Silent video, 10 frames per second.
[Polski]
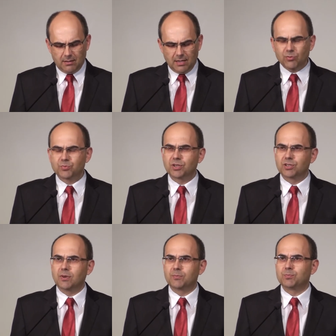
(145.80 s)
ja już
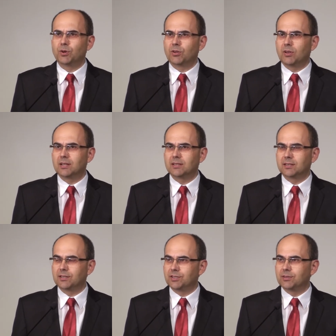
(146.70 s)
przeżyłam sporo lat na
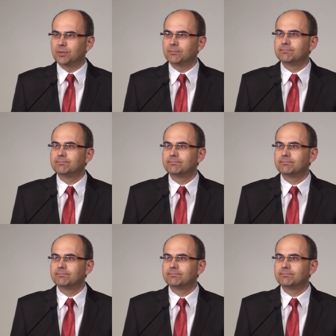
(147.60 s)
tej ziemi.